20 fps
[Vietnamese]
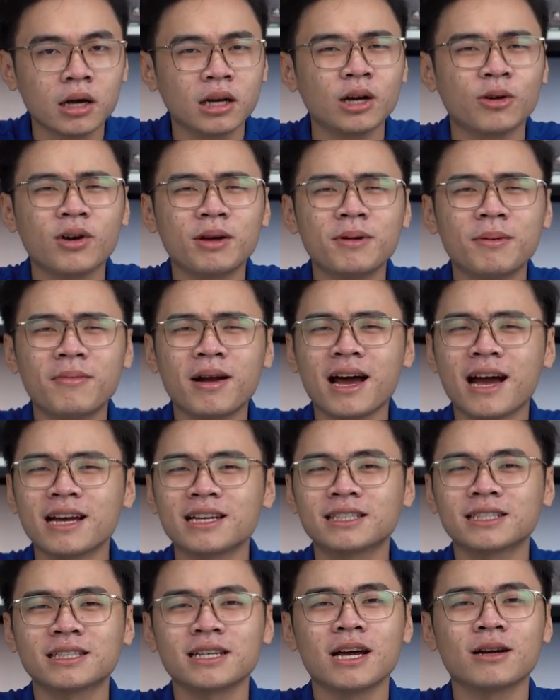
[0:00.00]
đừng quên bấm like
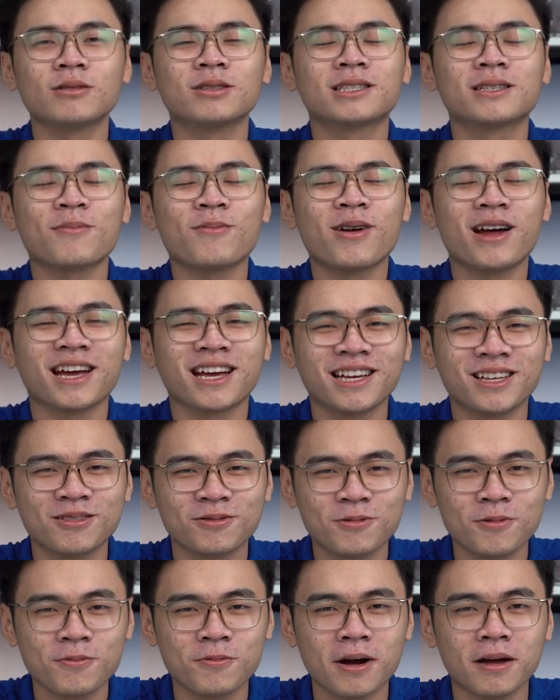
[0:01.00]
share như subscribe kênh
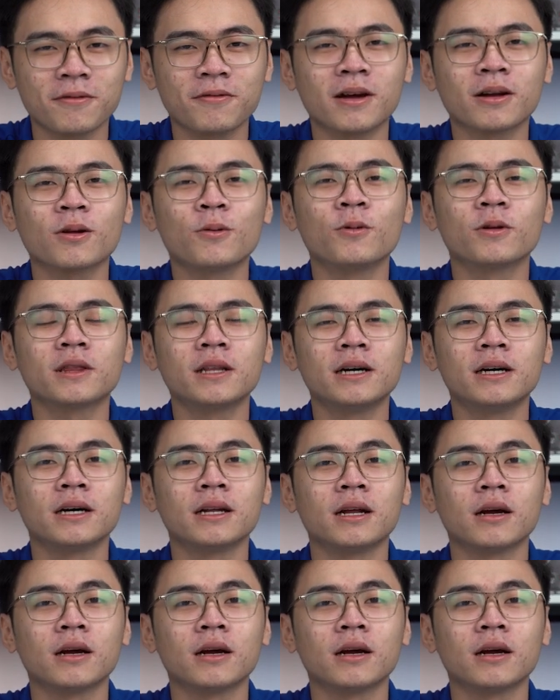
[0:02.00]
youtube của An Phát Computer